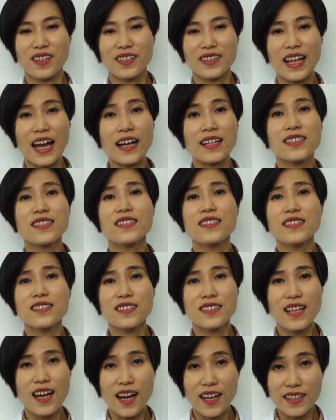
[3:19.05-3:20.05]
당신이
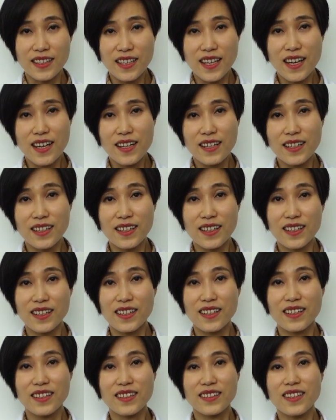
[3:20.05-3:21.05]
의사 아니야?
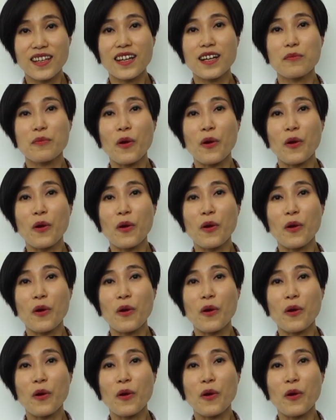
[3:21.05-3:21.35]
내가